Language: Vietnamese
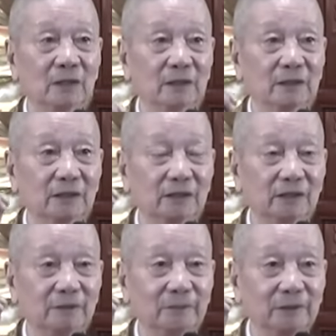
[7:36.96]
À, cái
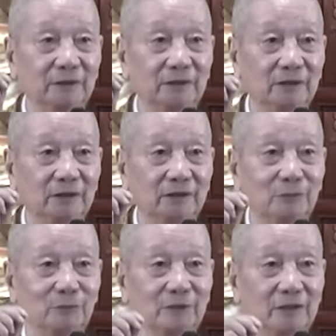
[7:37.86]
người mà từ ở
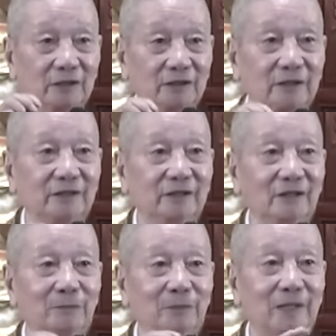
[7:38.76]
trong cái chân linh
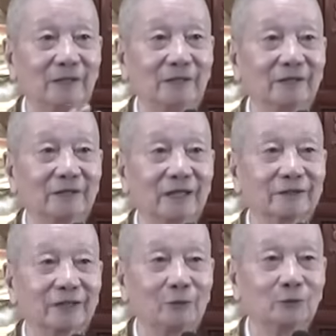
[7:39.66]
đó mà hiện
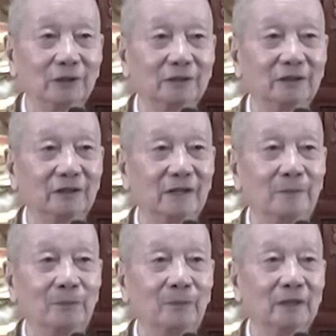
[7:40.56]
ra sáu thức á,
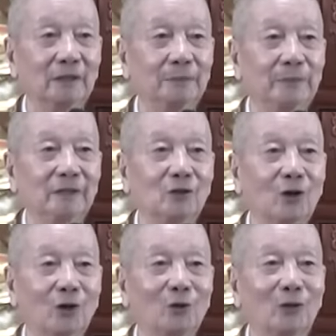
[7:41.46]
thì cái biết
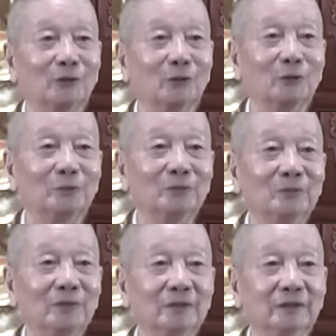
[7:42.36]
của họ hoàn toàn đúng
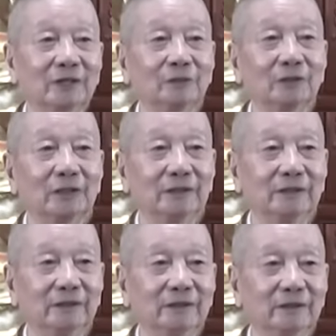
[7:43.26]
sáu thức là
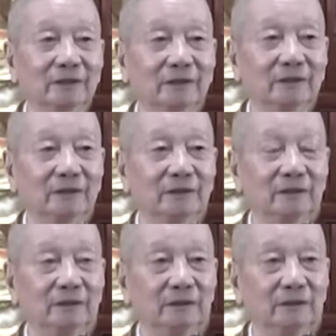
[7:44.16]
gì
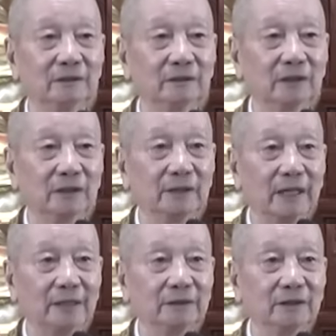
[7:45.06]
tức là
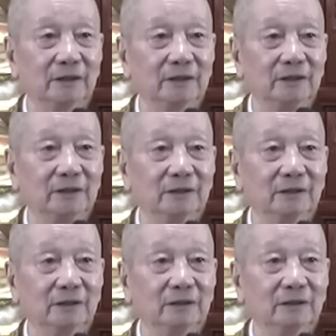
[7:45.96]
nhãn thức nhĩ
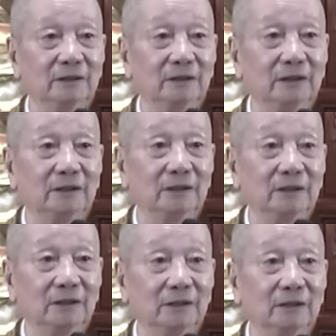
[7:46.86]
thức tỷ
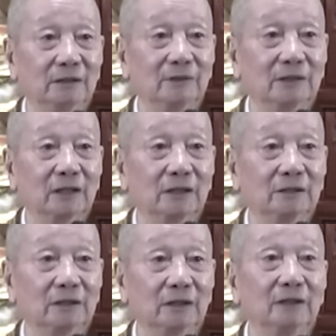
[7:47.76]
thức thiệt thức và
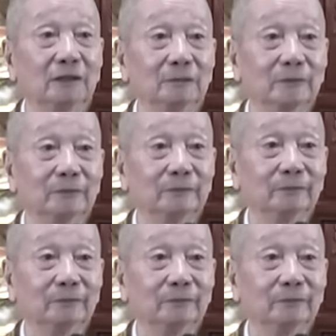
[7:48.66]
thân thức ý thức